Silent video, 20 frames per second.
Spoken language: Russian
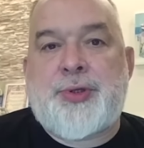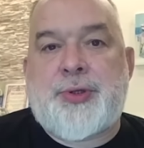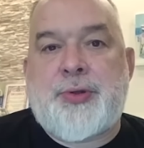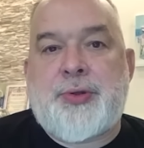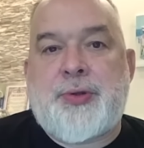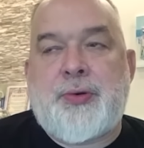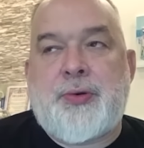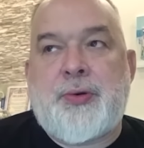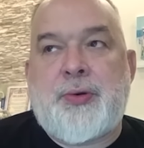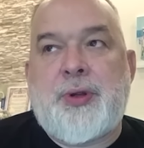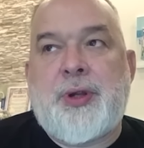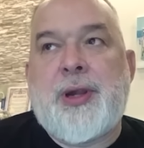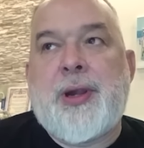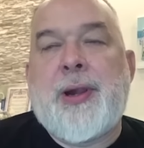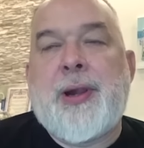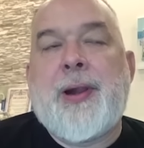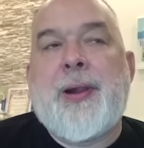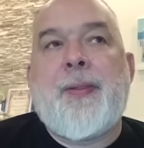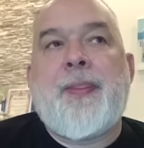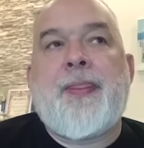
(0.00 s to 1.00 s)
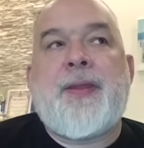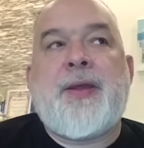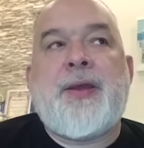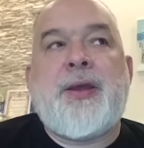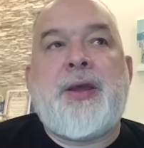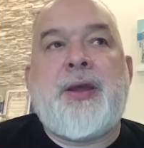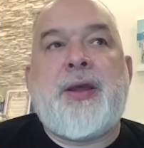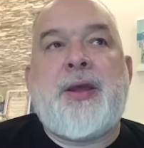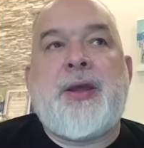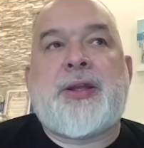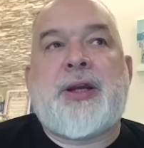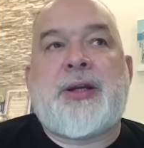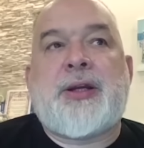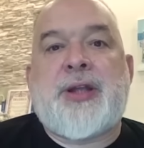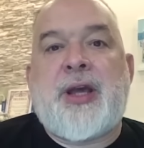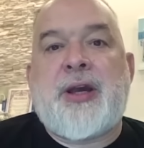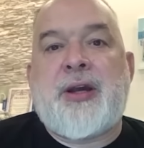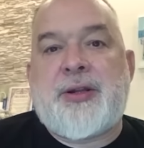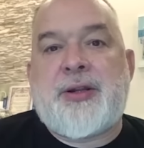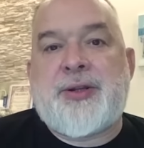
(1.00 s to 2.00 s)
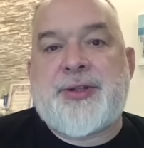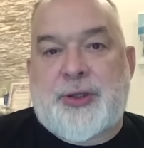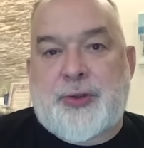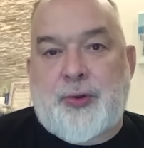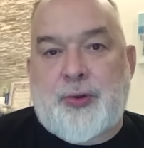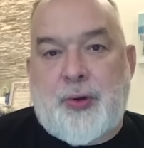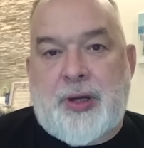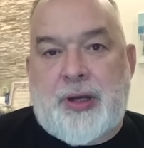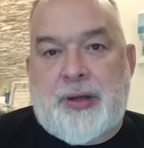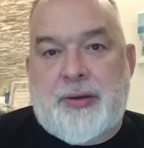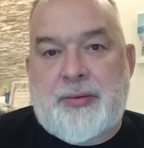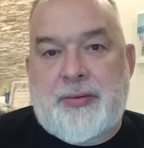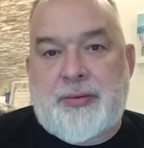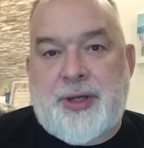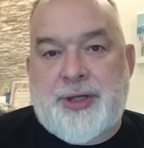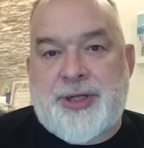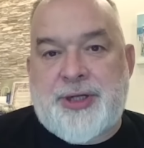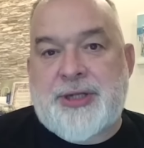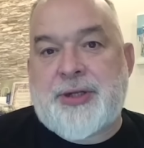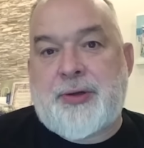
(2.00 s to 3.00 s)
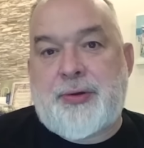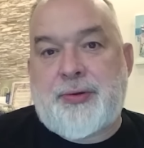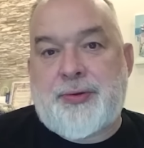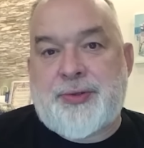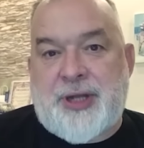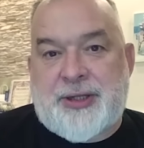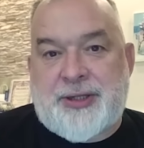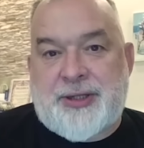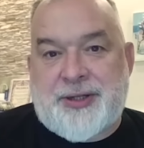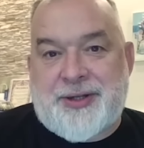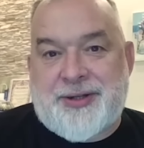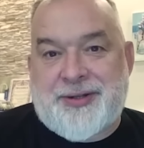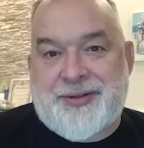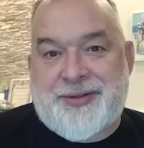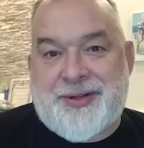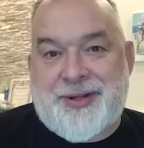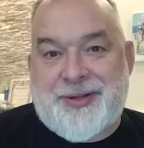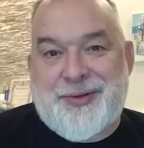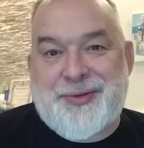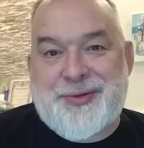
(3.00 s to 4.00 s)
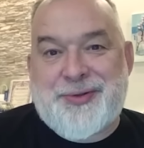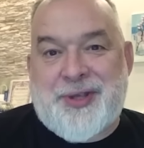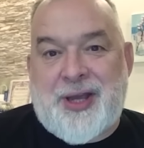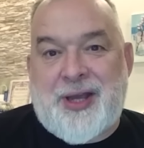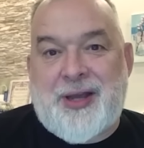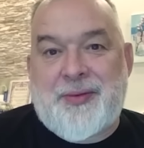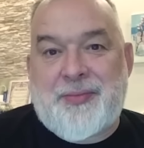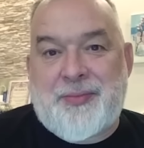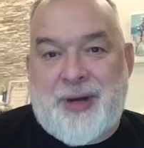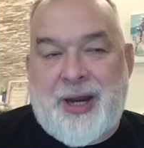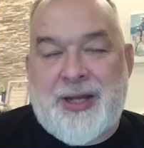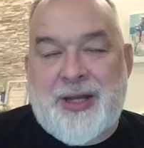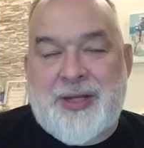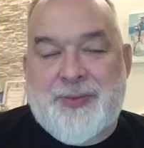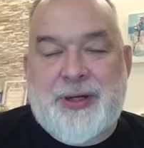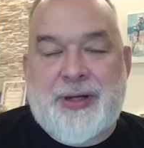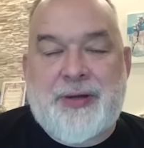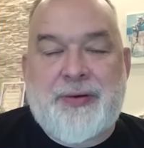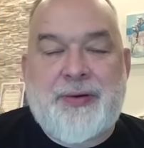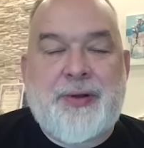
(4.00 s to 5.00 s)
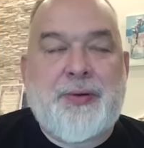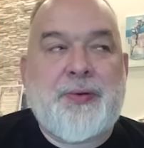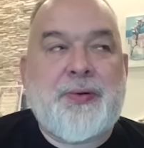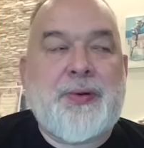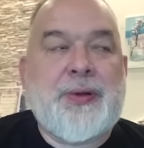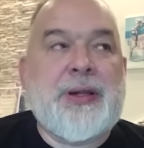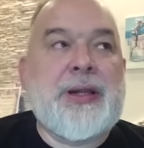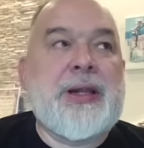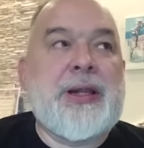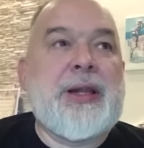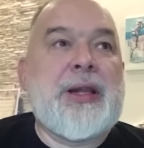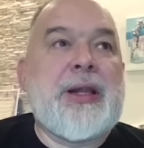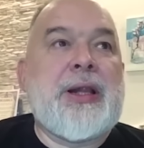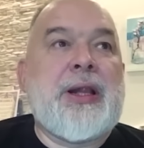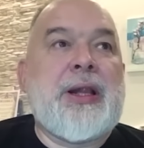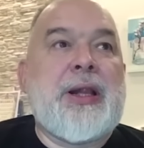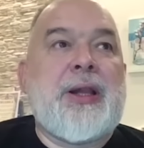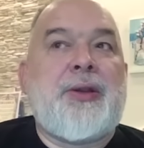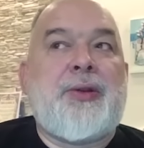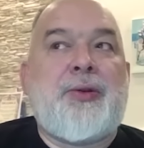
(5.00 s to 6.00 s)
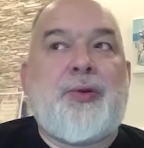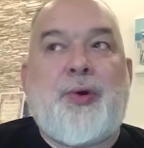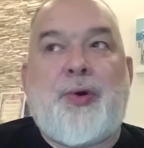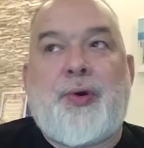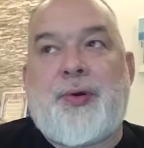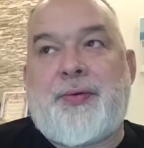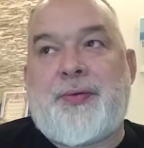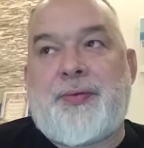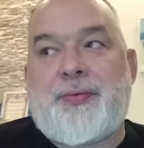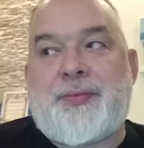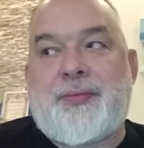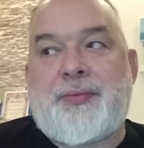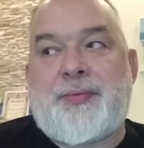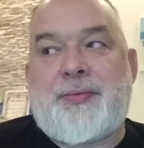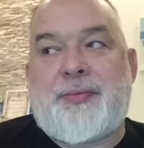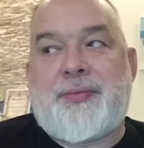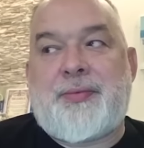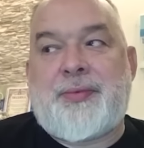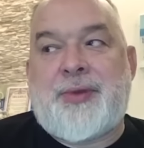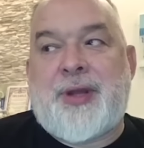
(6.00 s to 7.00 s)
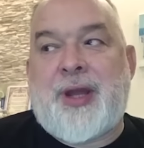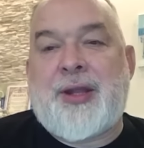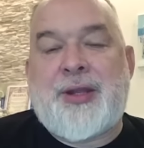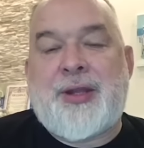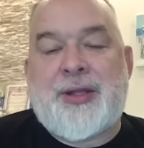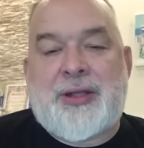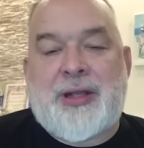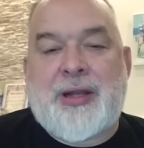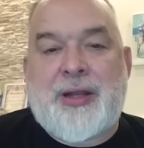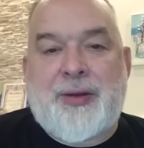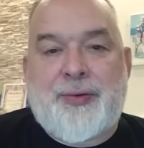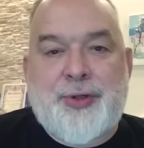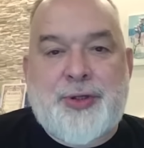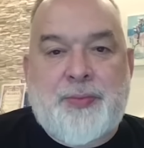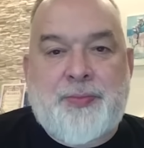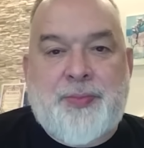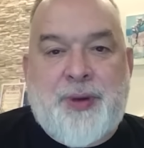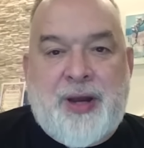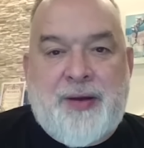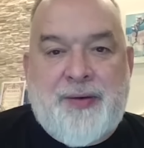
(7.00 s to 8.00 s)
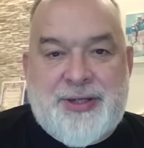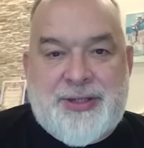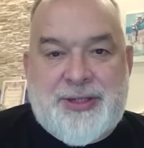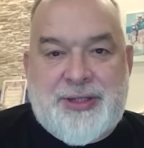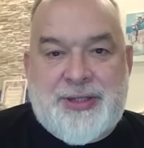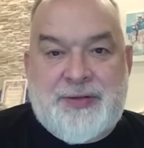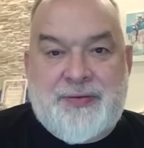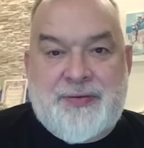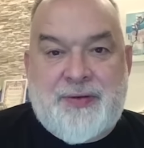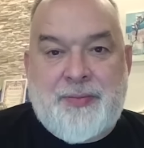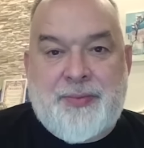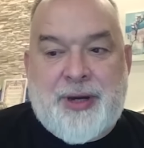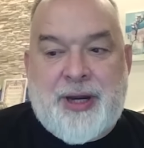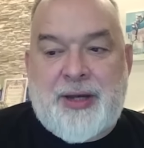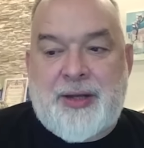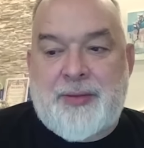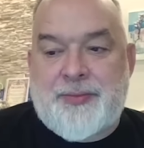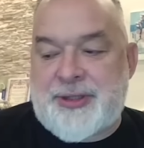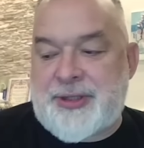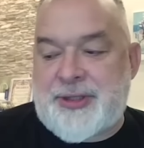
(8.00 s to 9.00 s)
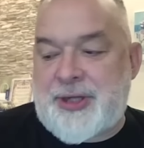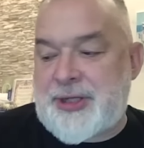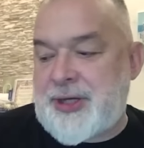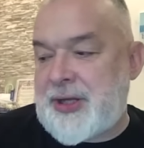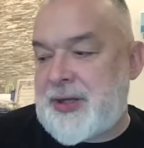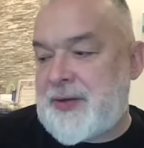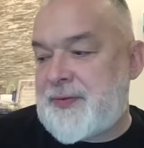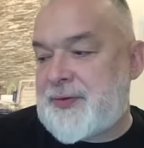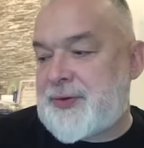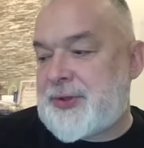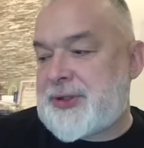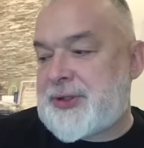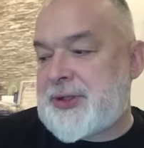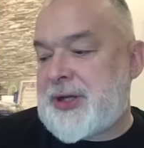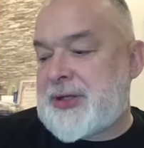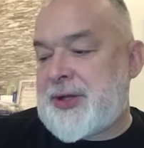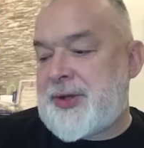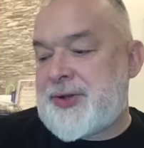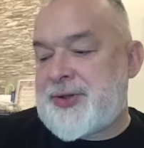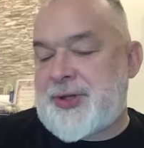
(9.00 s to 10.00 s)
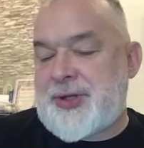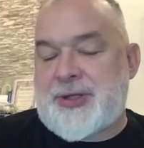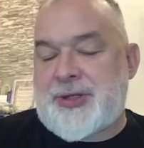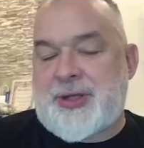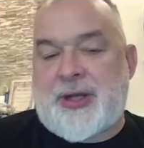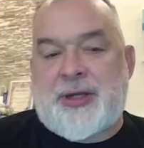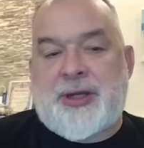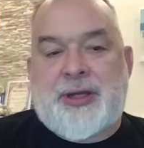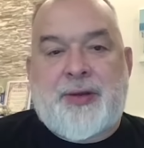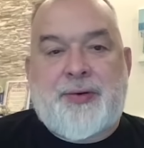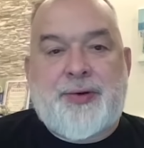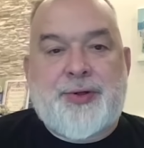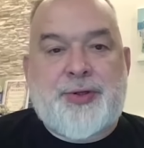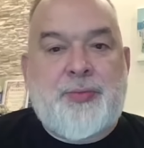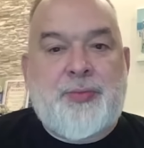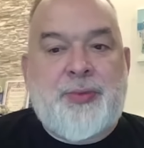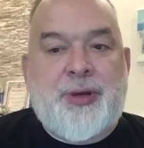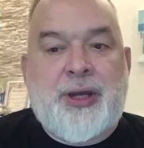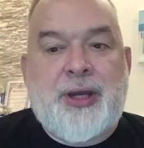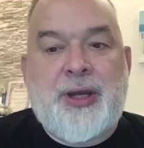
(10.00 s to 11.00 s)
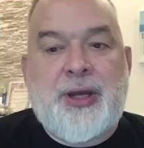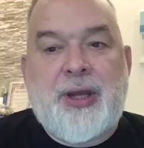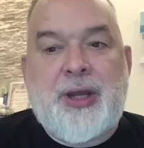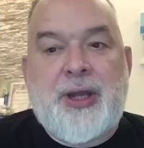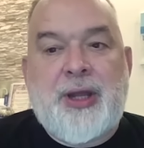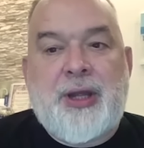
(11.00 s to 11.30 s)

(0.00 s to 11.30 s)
осенью, и тогда я говорил «затока». А сейчас я говорю «затока». Надеюсь, я правильно теперь говорю. Но я не для того, чтобы похвастаться своим правильным произношением, все это сказал сейчас, а для того, чтобы